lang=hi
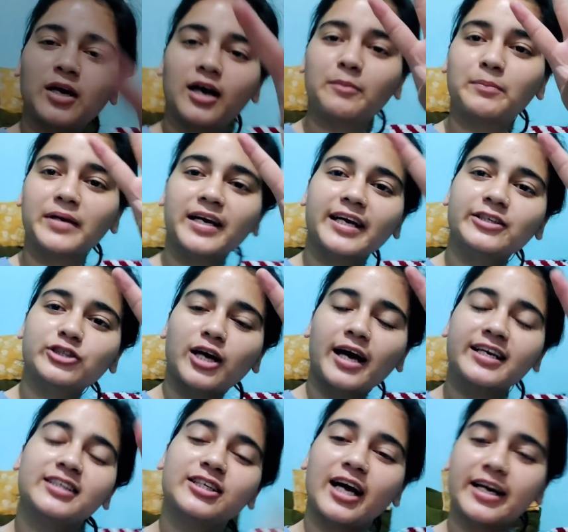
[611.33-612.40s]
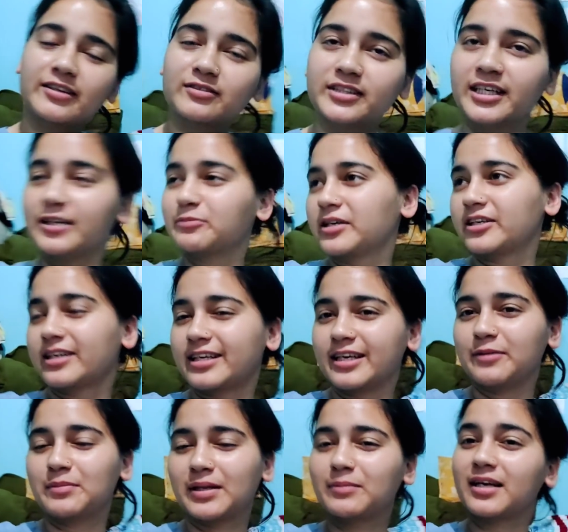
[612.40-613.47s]
और पियेंगे चाय चाय ठीक बन
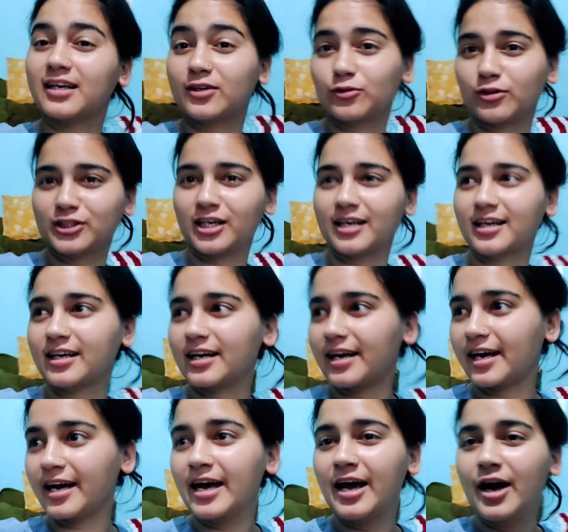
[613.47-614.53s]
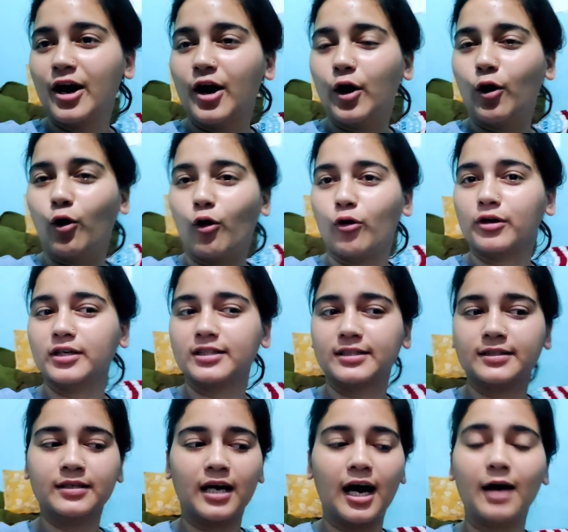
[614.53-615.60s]
रखी मतलब कलर तो अच्छा रखा है और
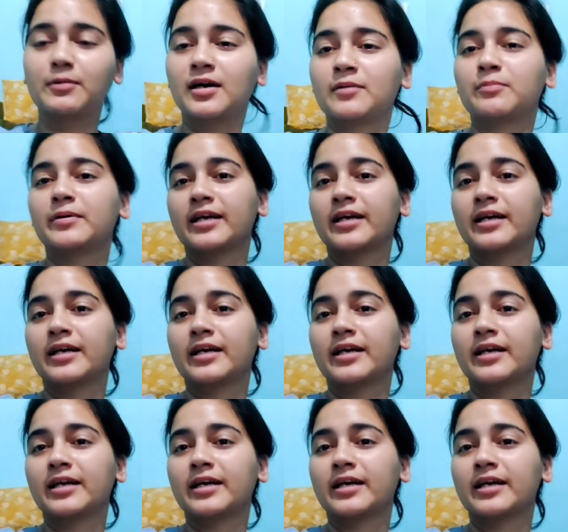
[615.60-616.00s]
अब